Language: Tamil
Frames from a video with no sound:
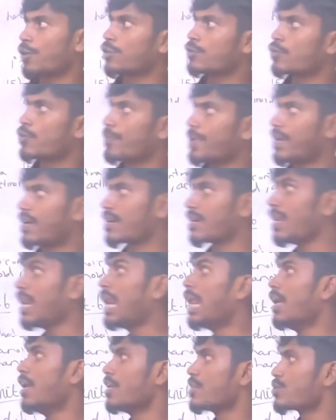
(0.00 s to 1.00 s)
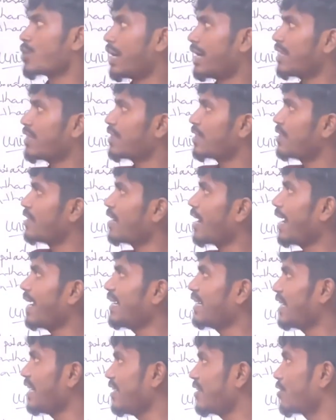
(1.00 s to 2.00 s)
புல தூய்மையாக்கள் ஸோ அடுத்தது
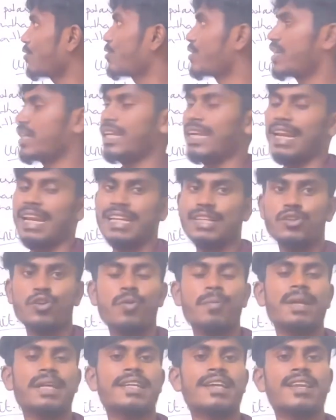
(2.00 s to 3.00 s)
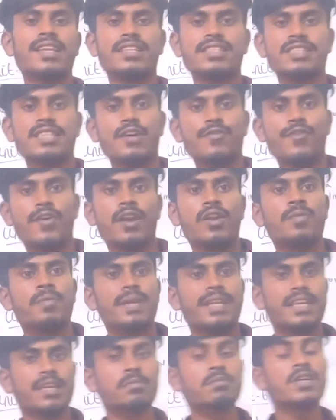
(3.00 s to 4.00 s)
நைன்டீன்த் கொஸ்டின் எலக்ட்ரோ மெட்டாலஜி ஆஃப்
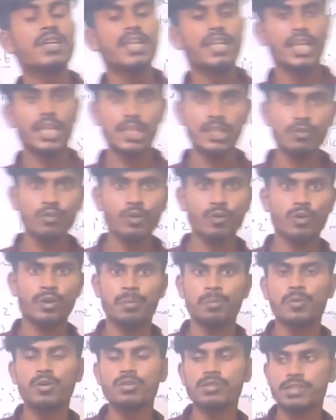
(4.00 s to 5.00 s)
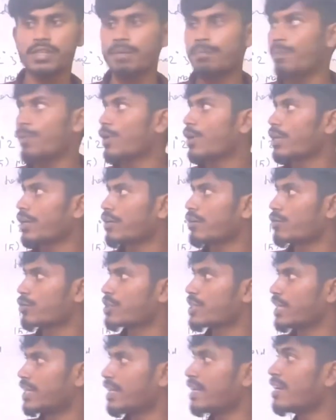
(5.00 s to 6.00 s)
அலுமினியம் இதுவும் ஒரு மோஸ்ட் இம்பார்ட்டன்ட்
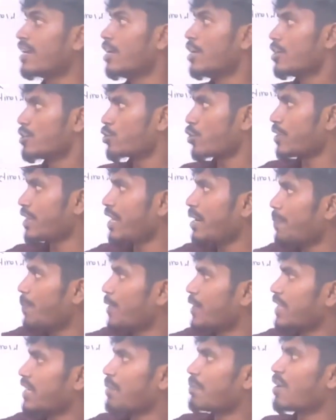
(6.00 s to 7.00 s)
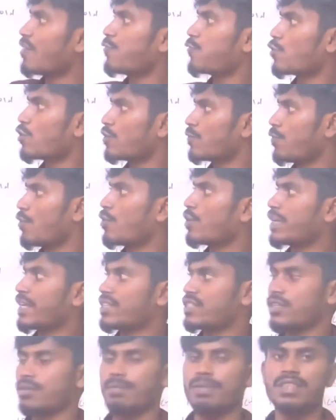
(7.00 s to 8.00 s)
கொஸ்டின் ஸோ தென் பார்த்தீங்கன்னா ஃப்ரோட்
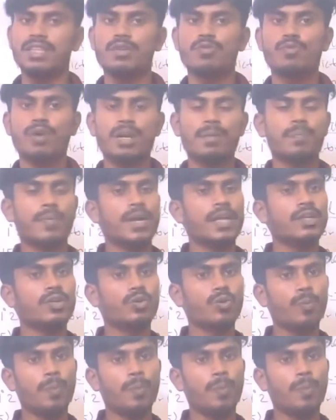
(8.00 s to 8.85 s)
ஃப்ளோட்டேஷன் மெத்தட் ஒன் பாயிண்ட் டூ